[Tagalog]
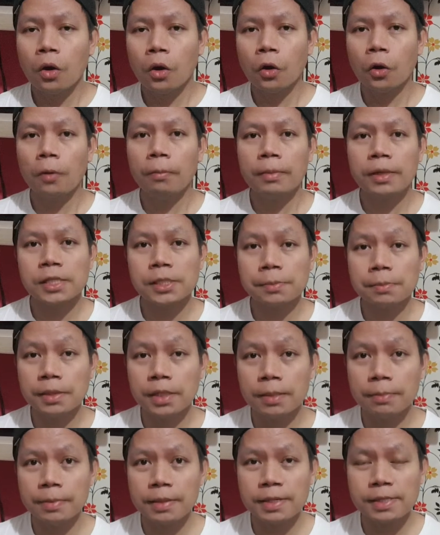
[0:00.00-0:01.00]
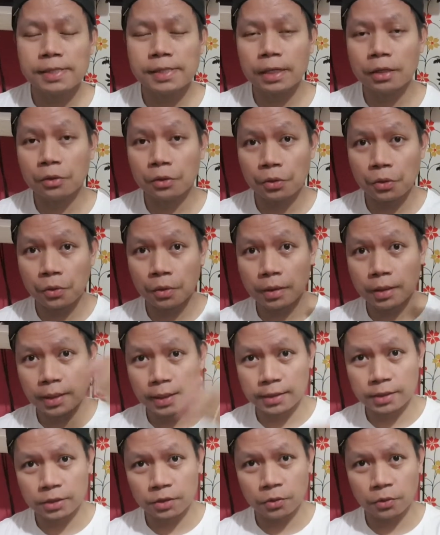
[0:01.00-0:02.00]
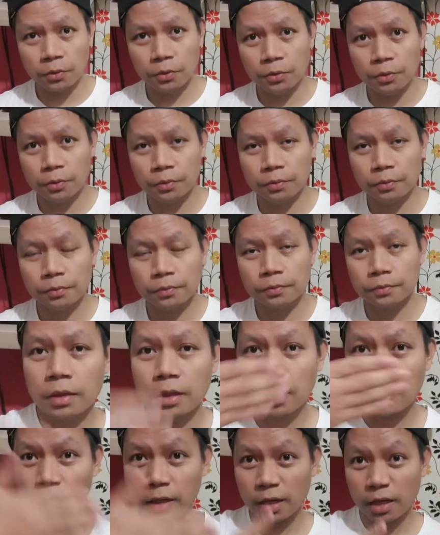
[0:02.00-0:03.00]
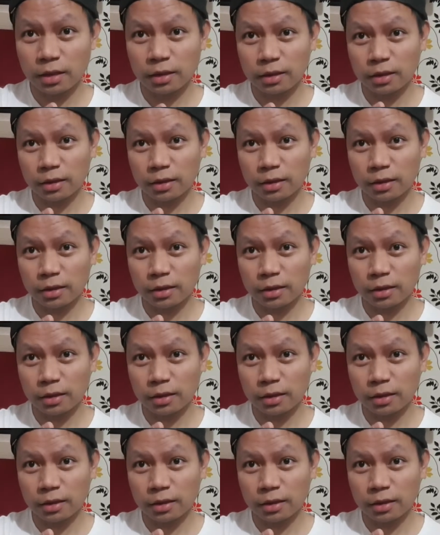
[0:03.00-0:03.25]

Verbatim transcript: or mas pinibilisan ko yung cut ko. Cut?